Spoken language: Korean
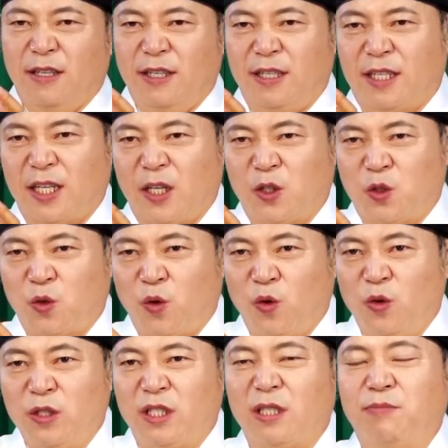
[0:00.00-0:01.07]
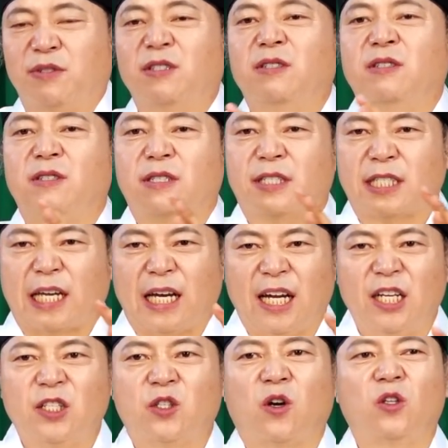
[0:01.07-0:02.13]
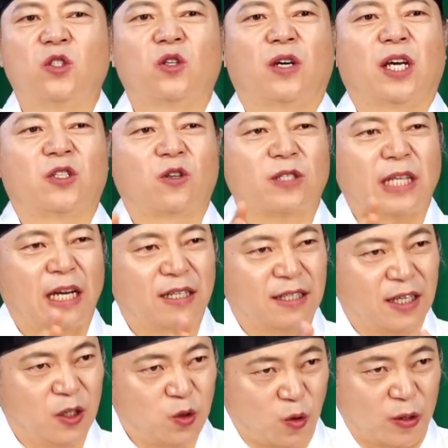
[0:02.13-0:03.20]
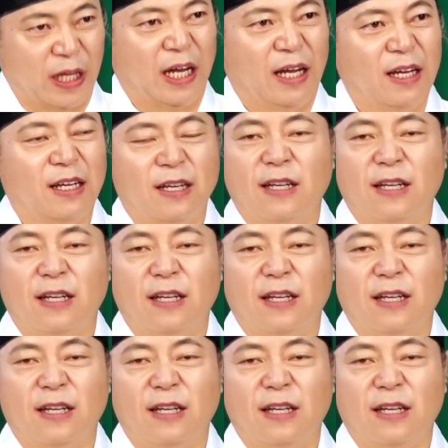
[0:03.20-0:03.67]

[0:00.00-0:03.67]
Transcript: 이렇게 좋은 집을 잘 선정해서 사는 게 좋다.